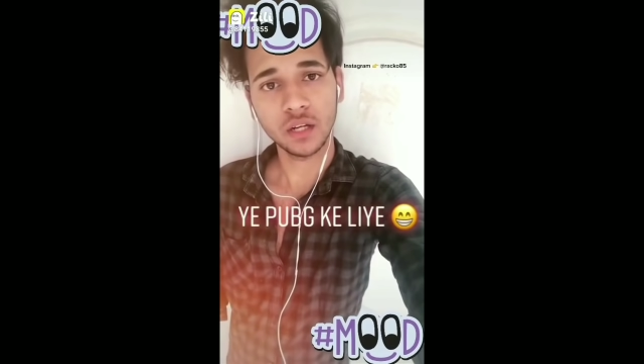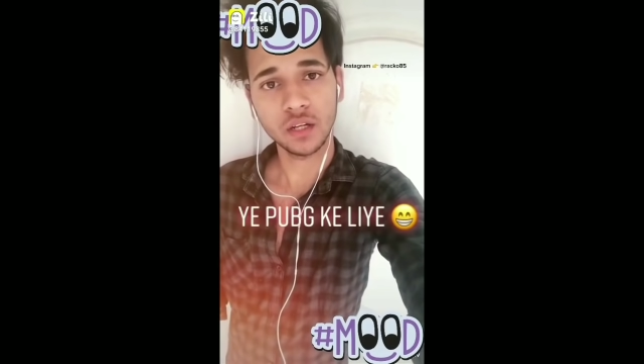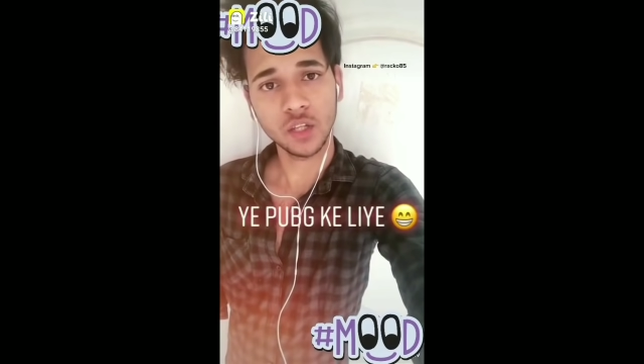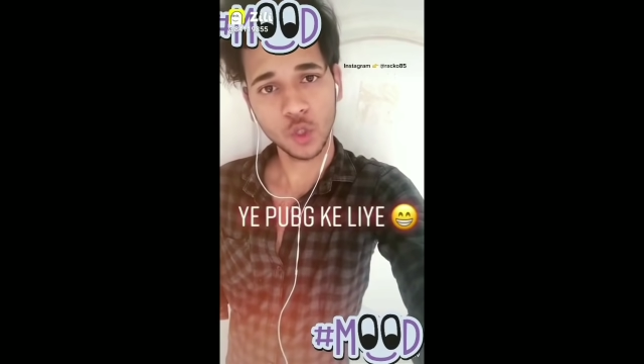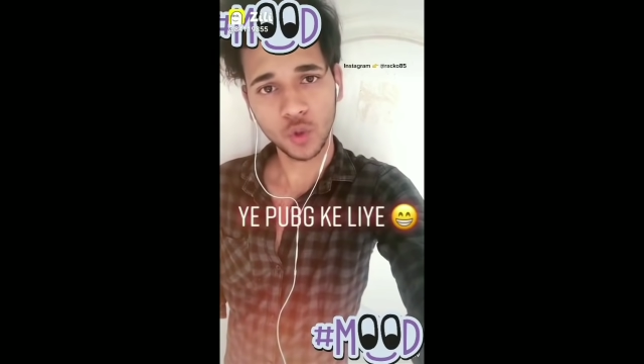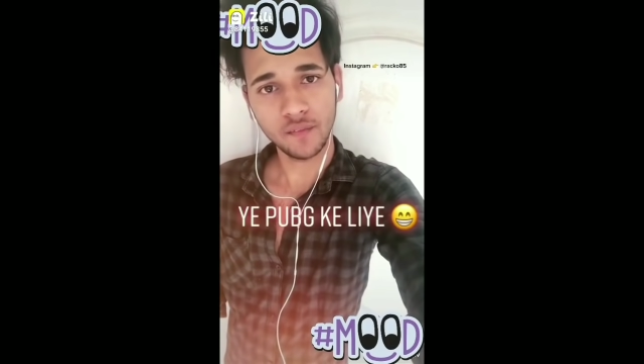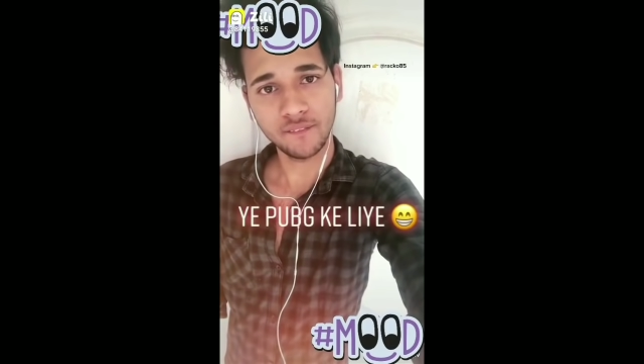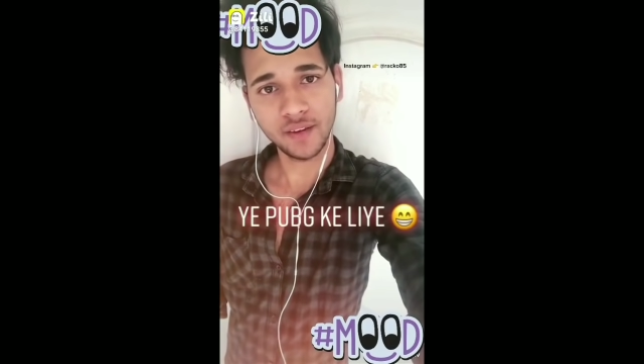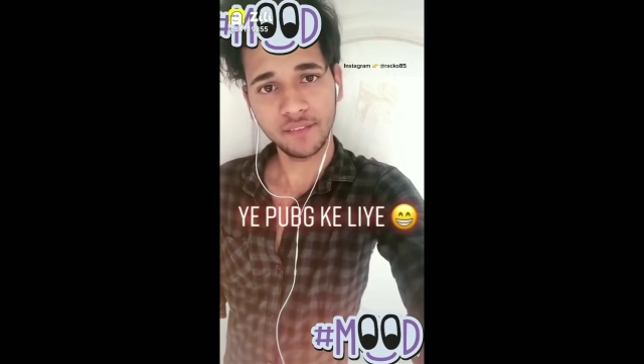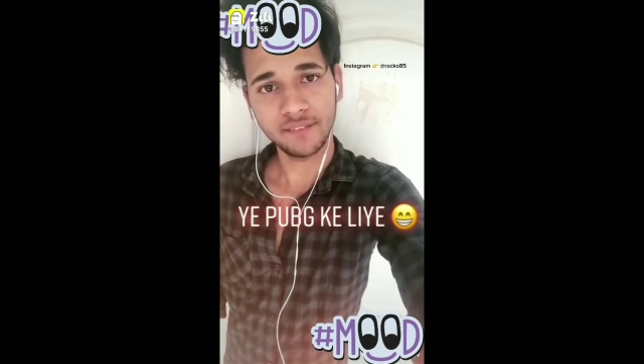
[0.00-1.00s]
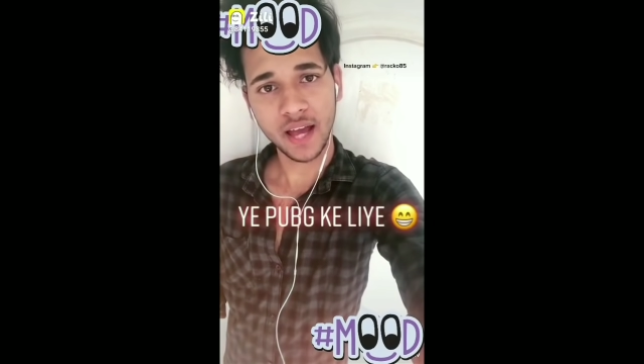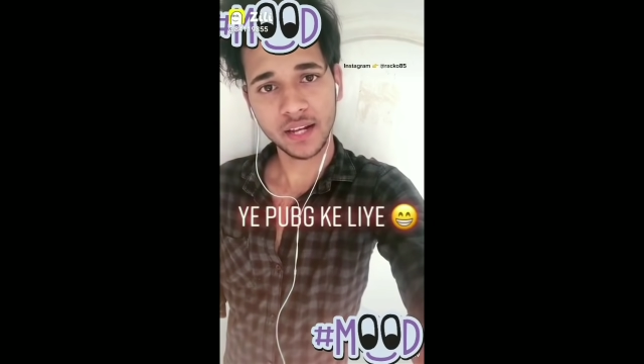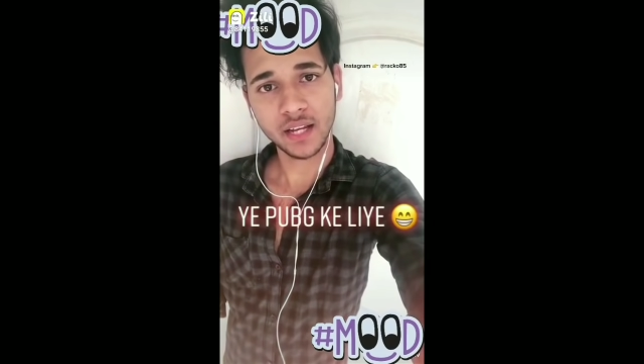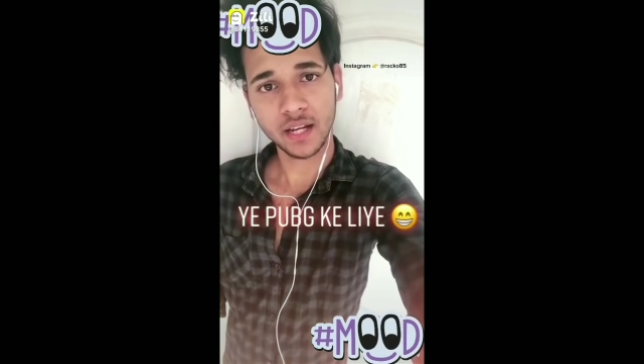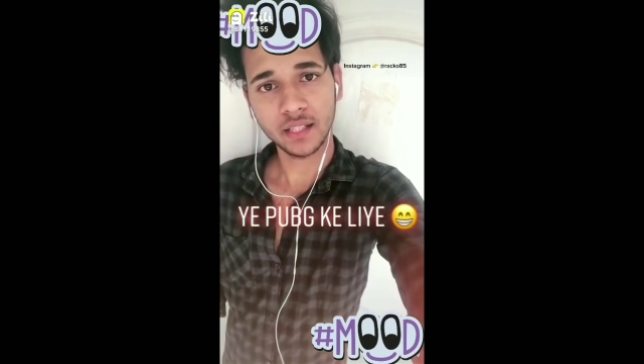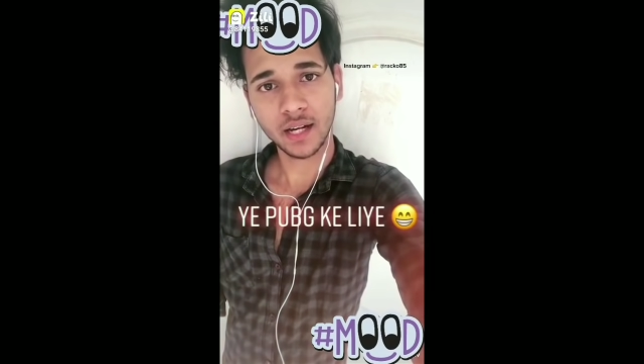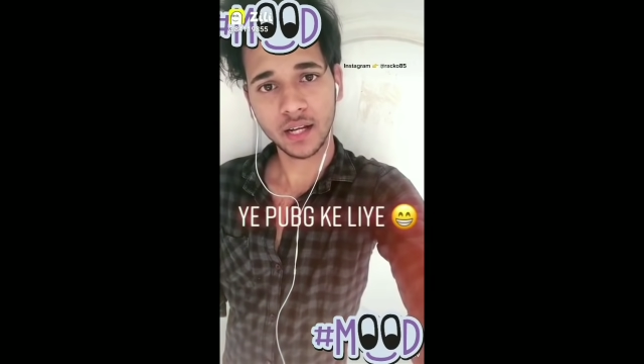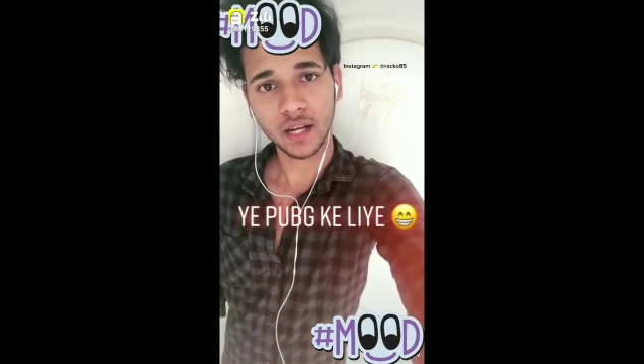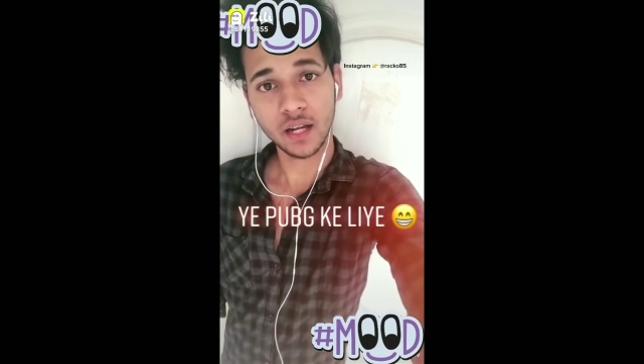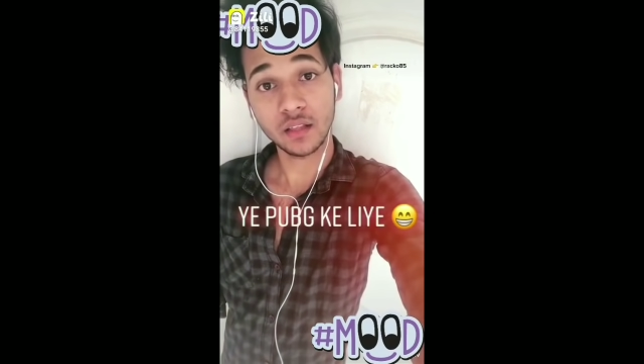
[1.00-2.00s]
क्योंकि फ्री फायर की कदर
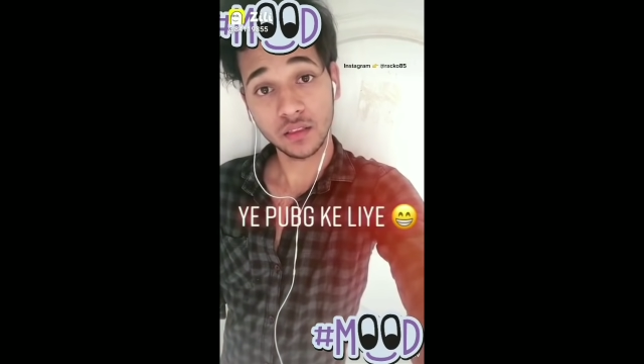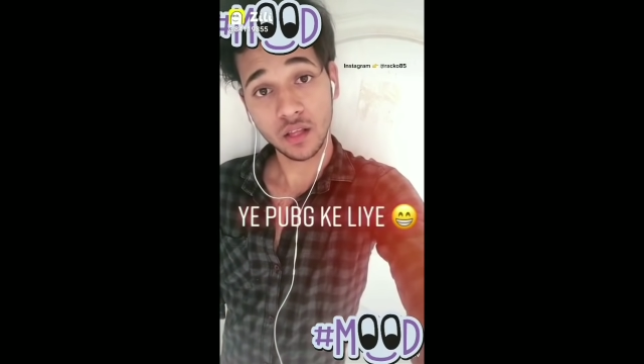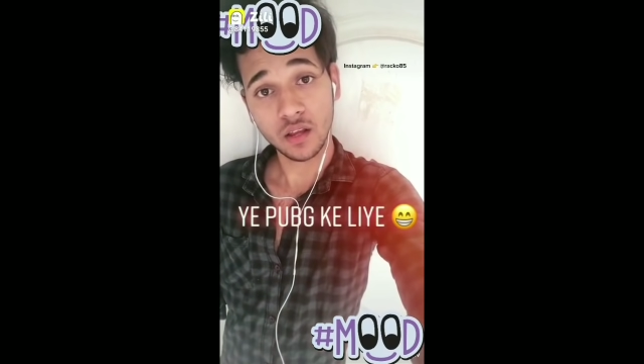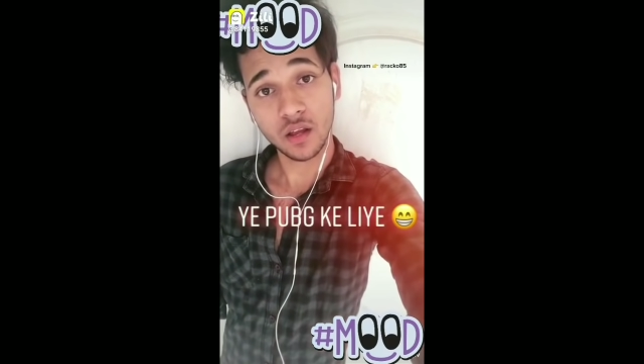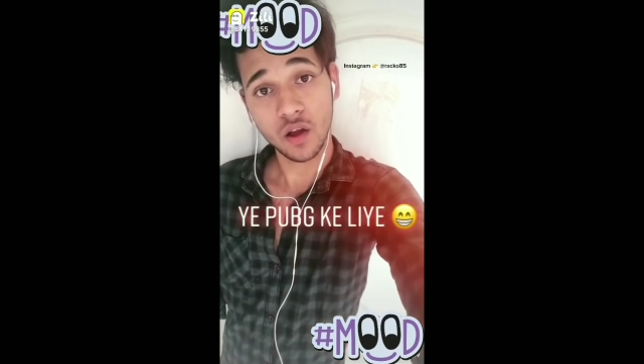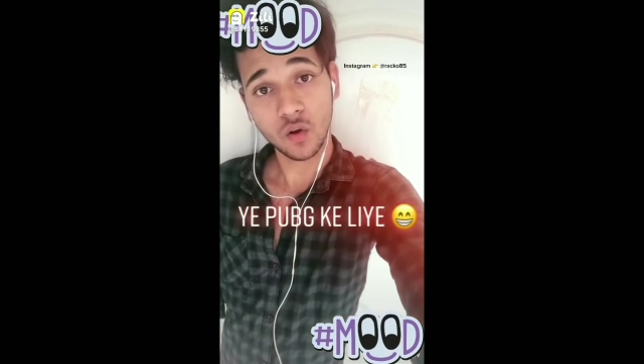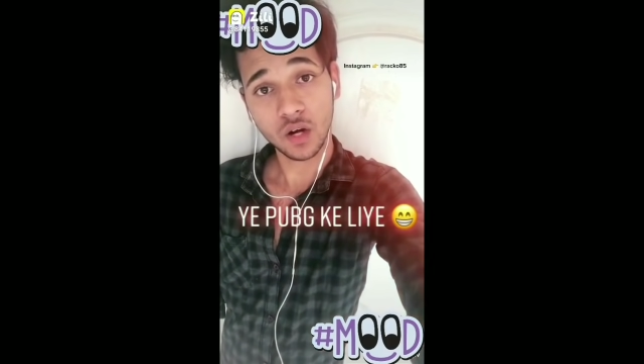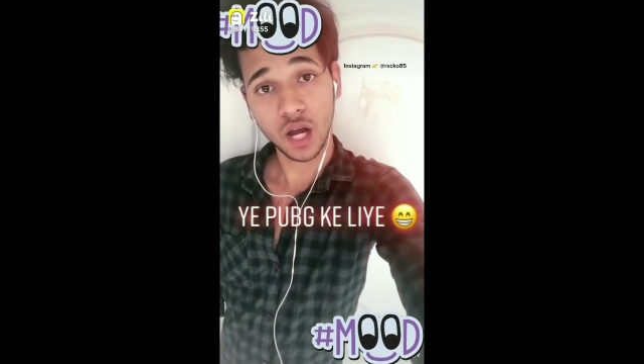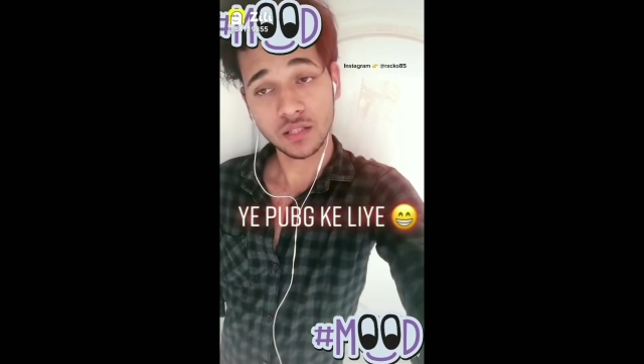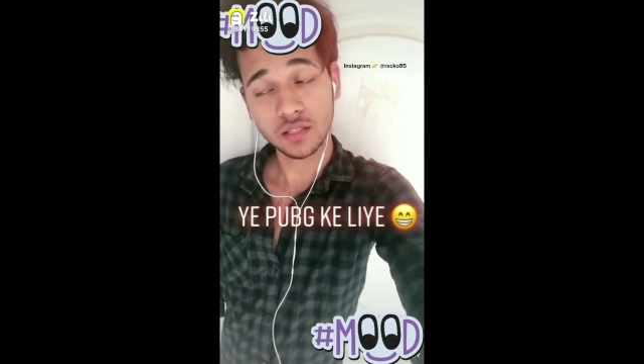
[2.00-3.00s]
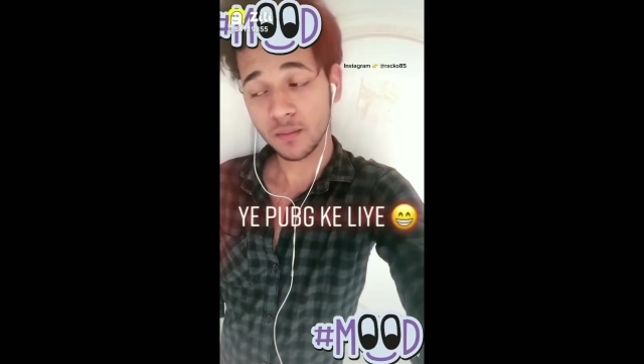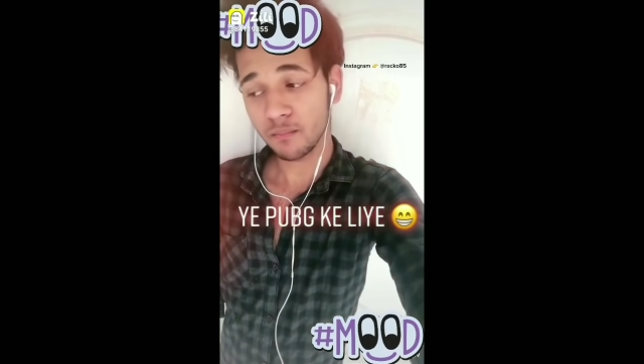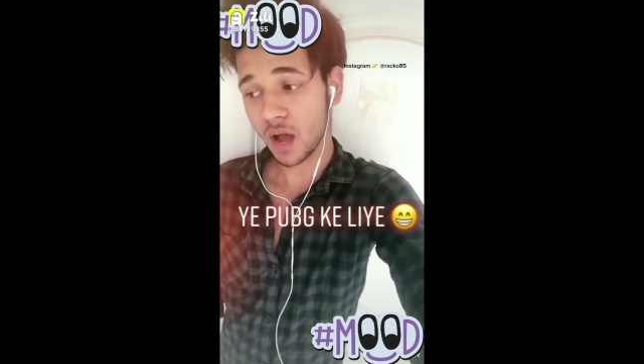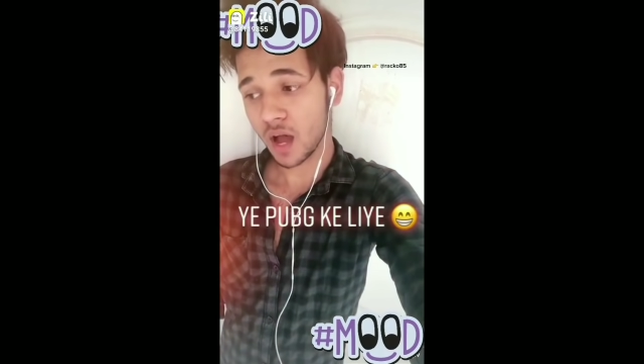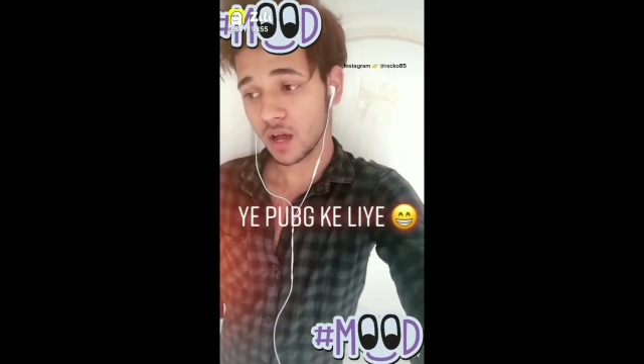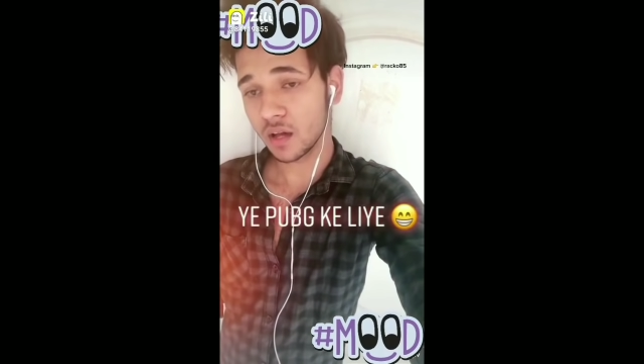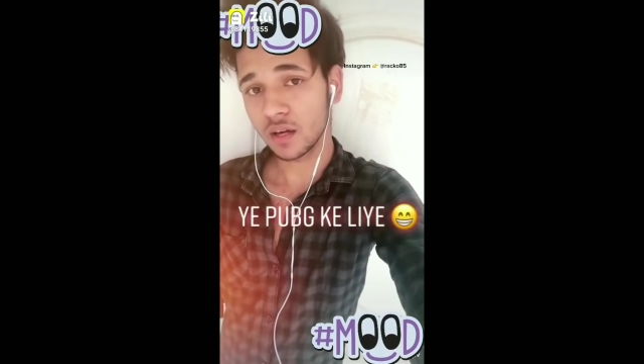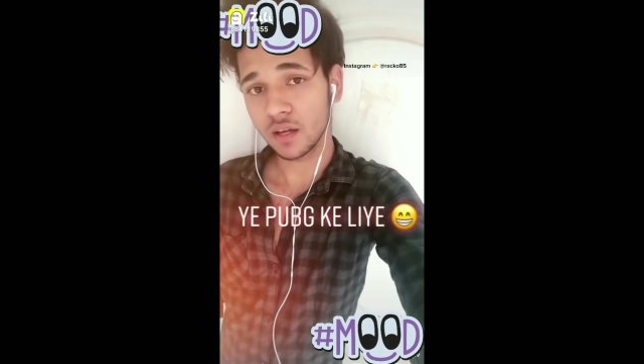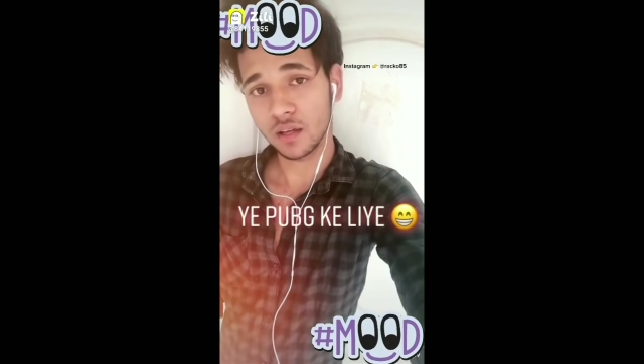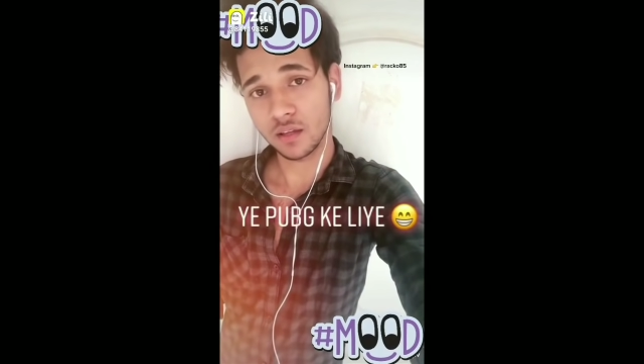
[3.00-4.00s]
करना तेरी औकात से बाहर है